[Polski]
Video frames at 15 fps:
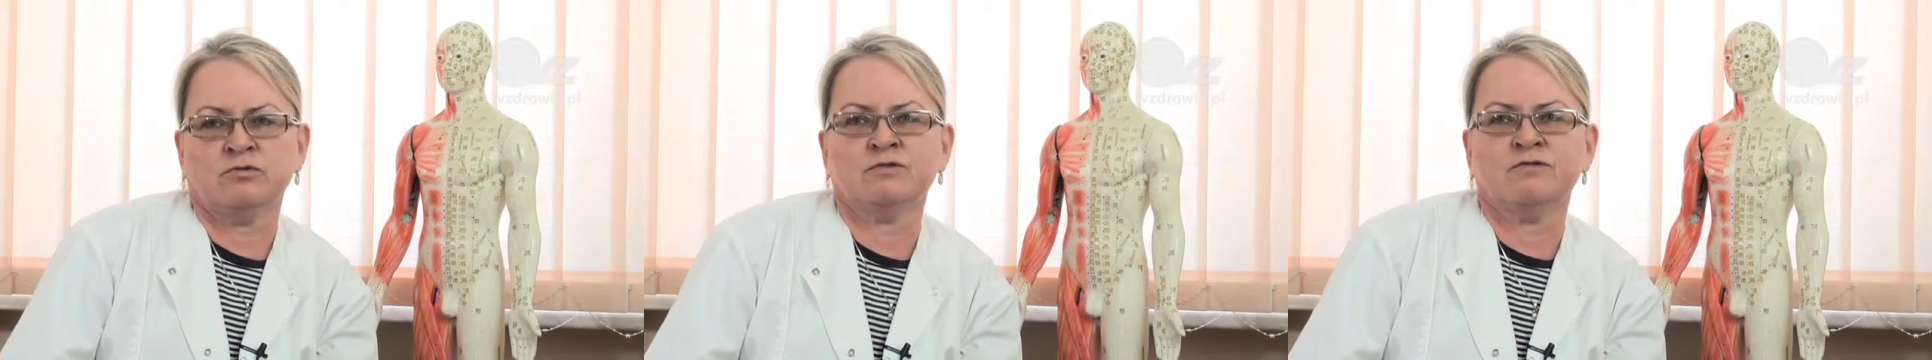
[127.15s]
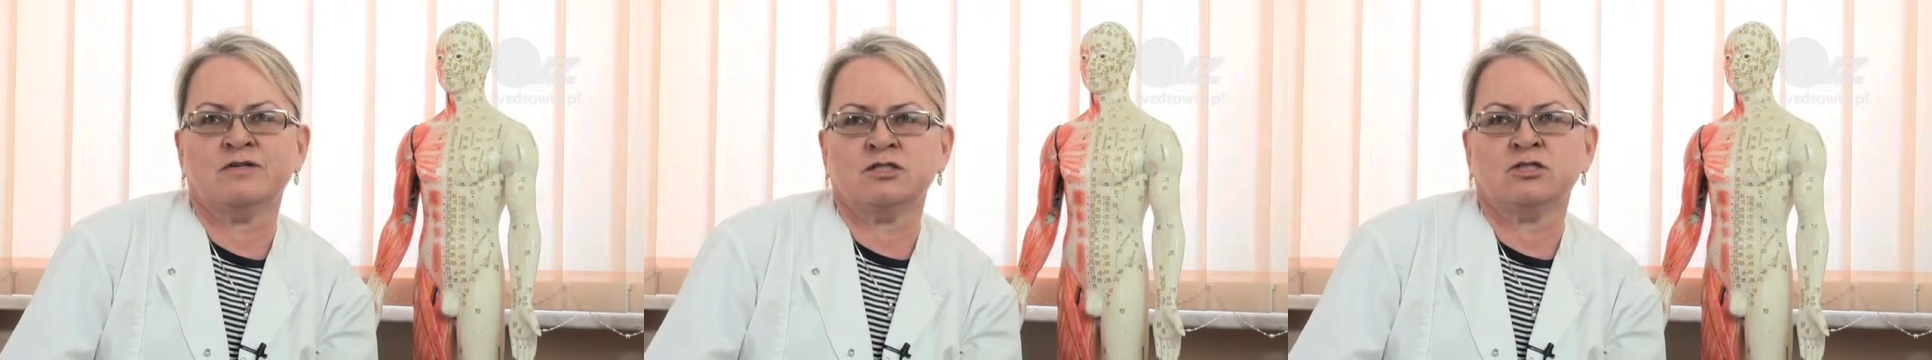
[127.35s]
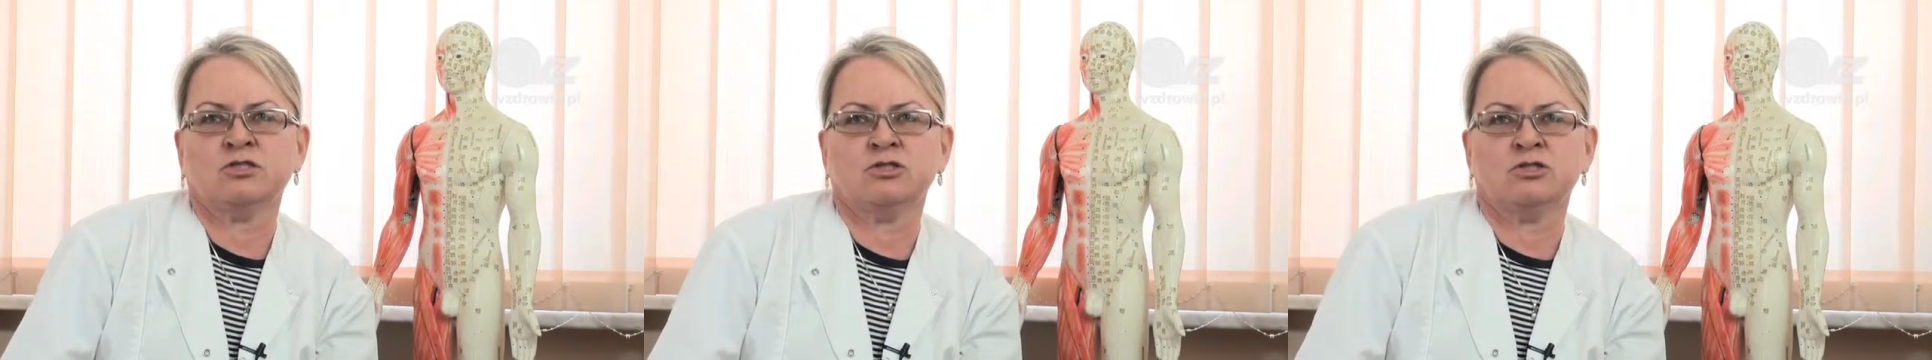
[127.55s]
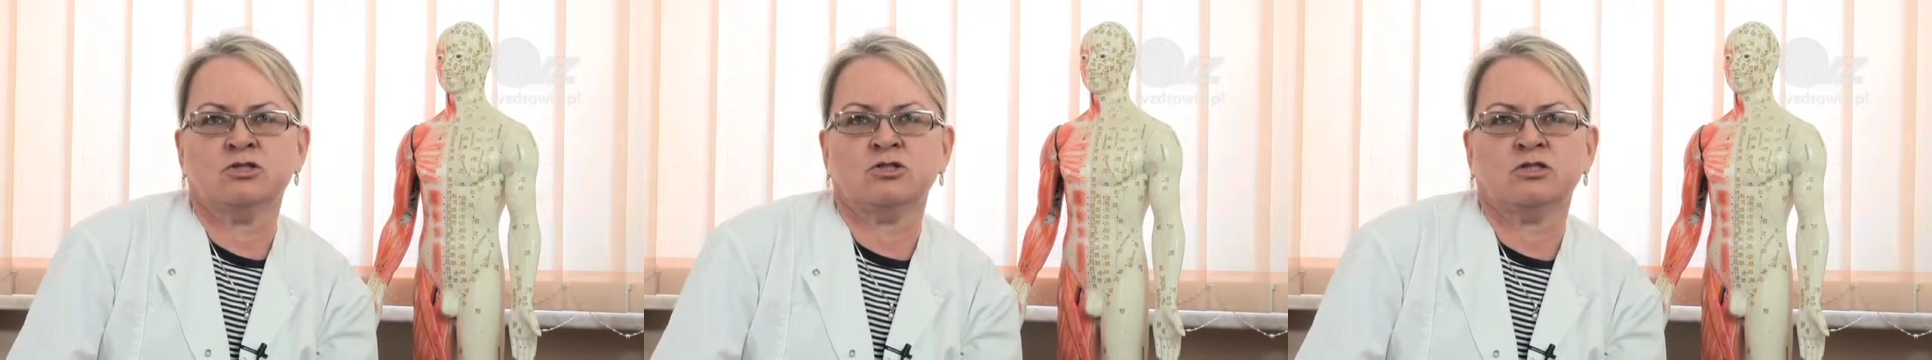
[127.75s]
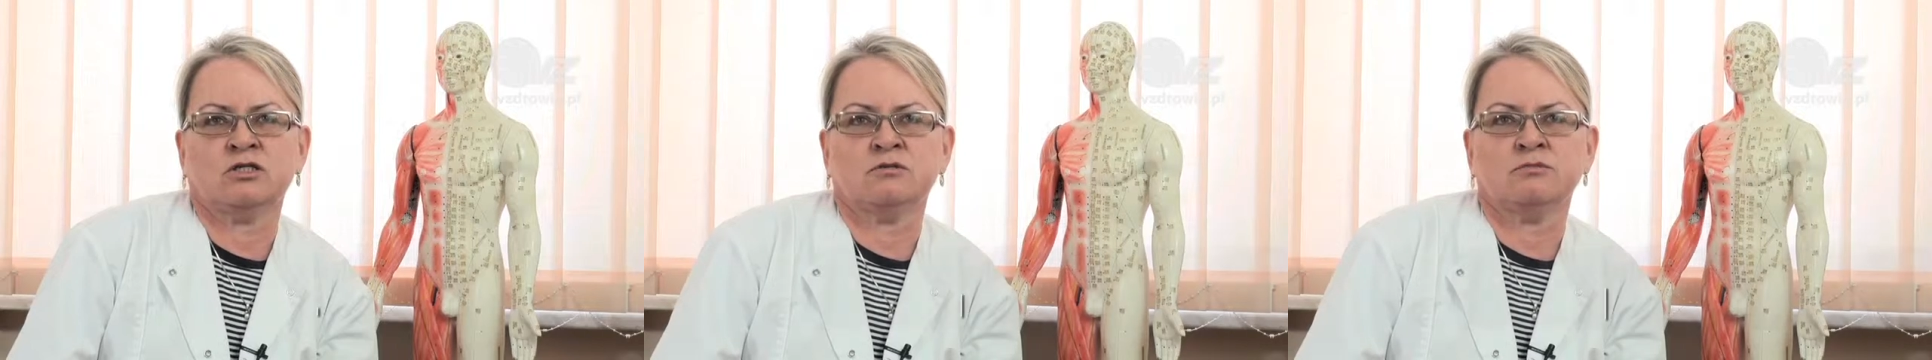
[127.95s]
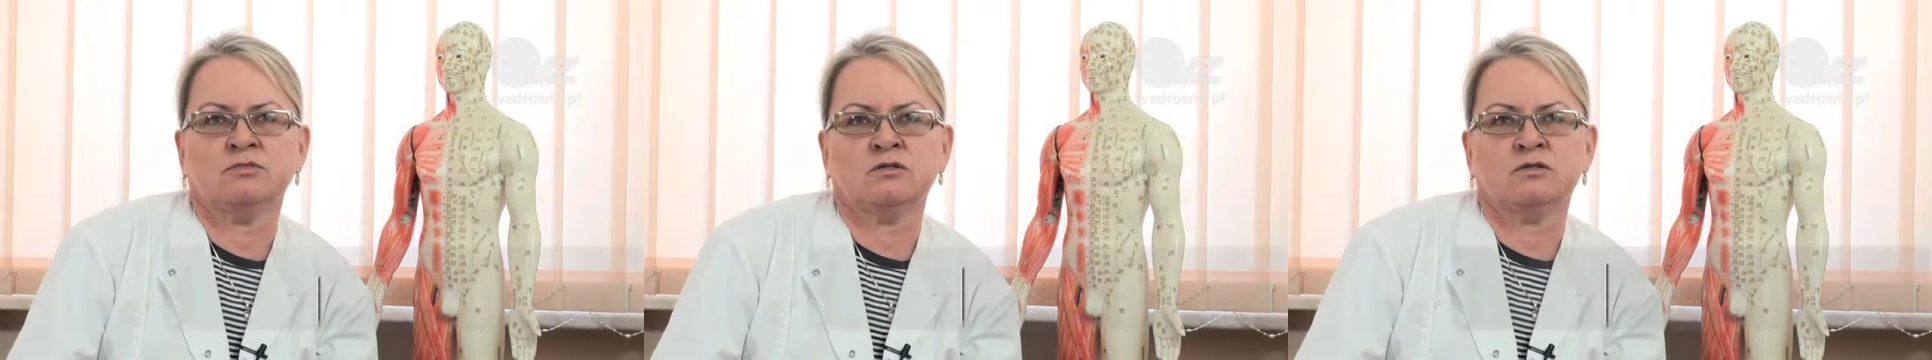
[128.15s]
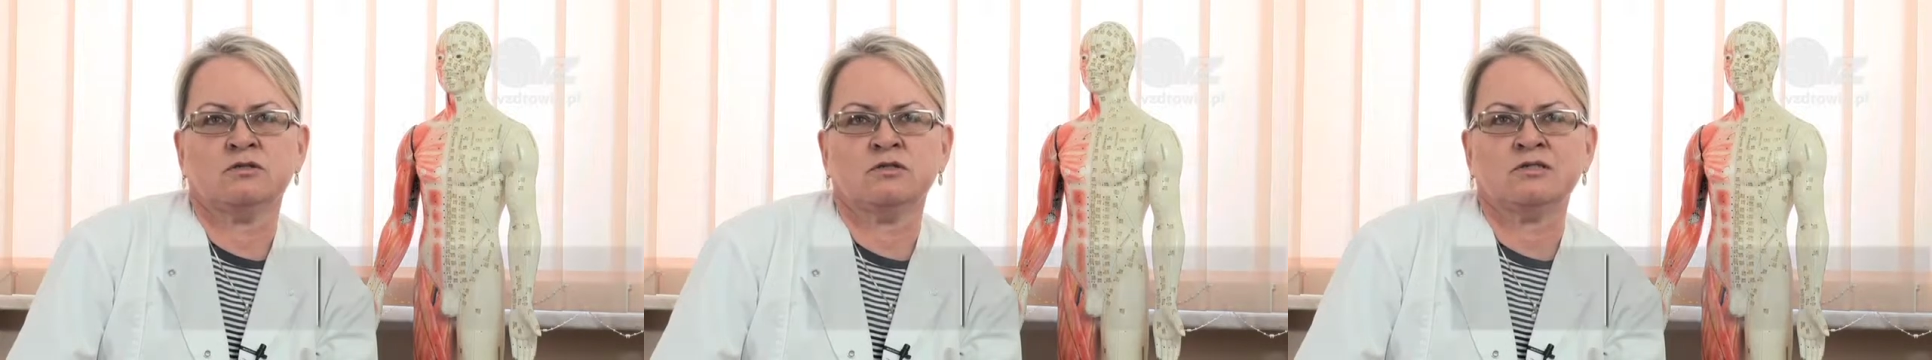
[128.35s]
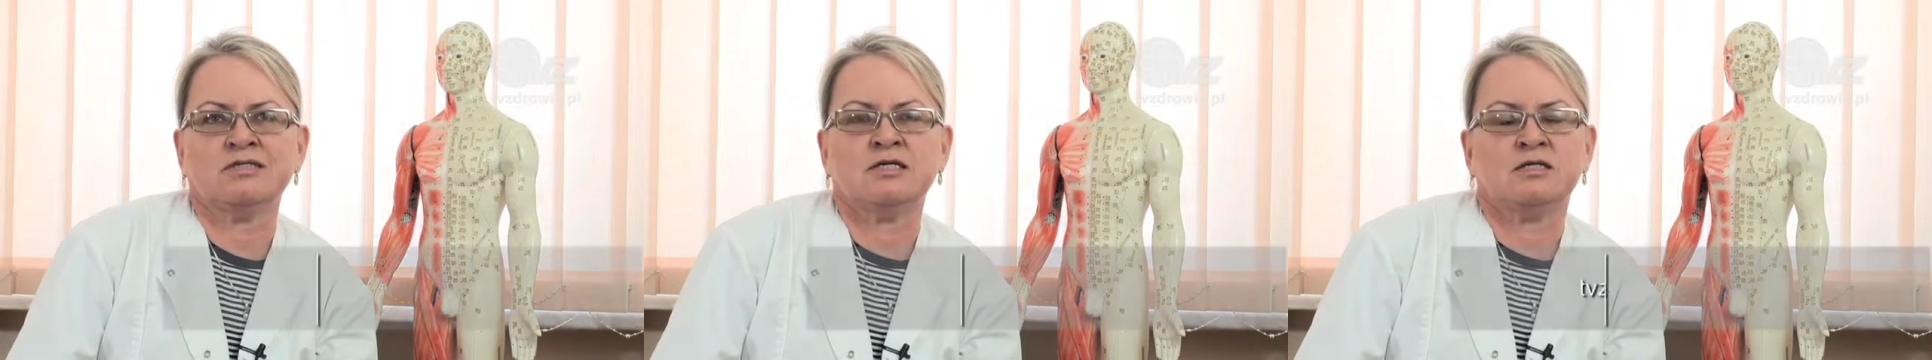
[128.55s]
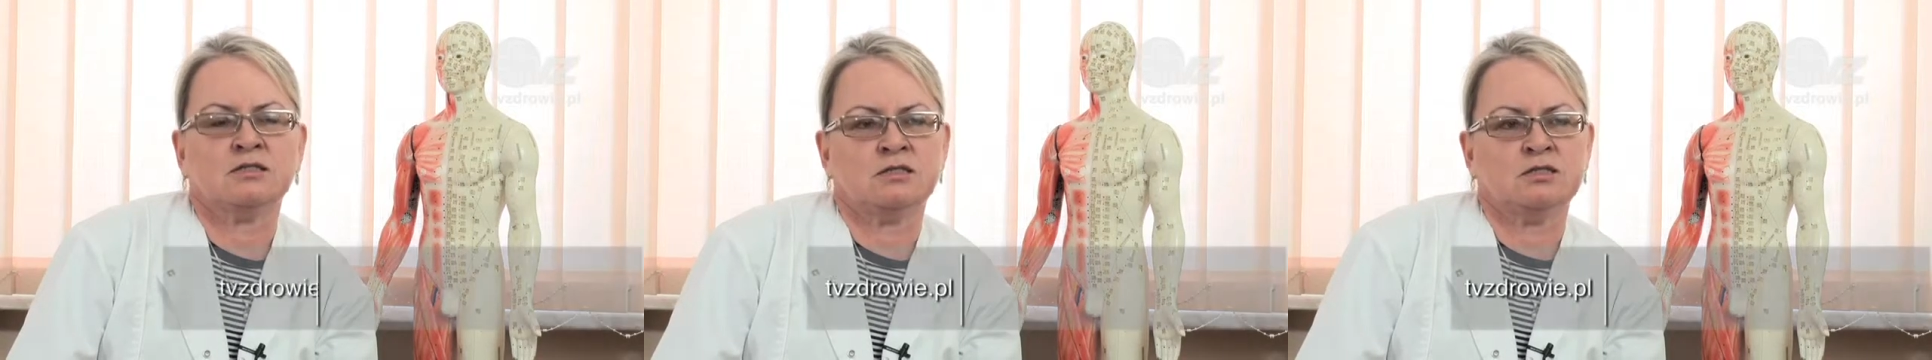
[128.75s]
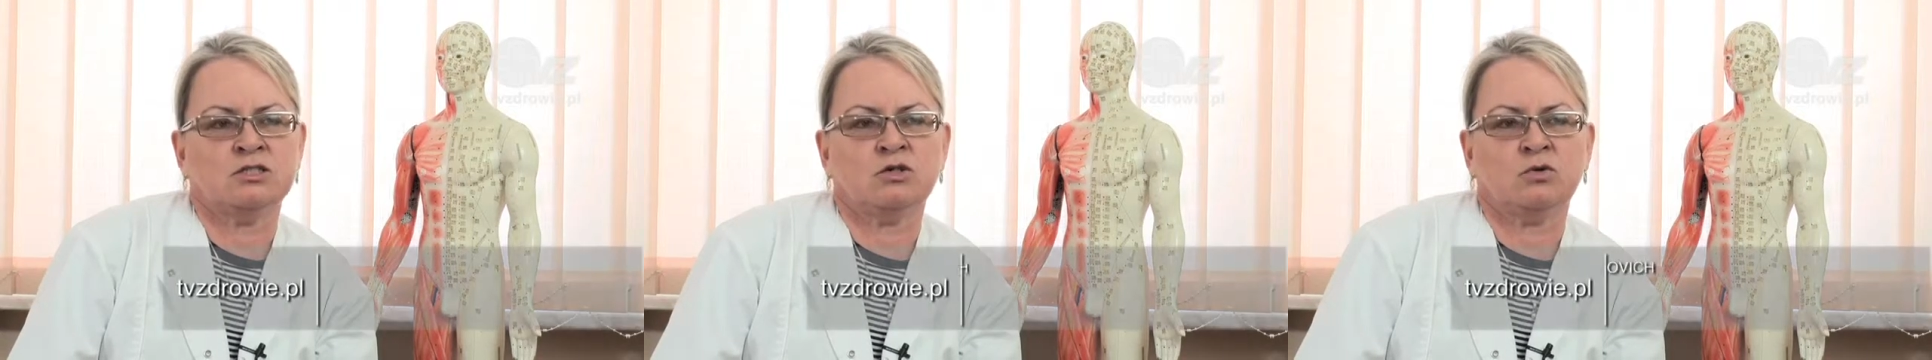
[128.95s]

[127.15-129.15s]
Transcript: podważyć jakby sens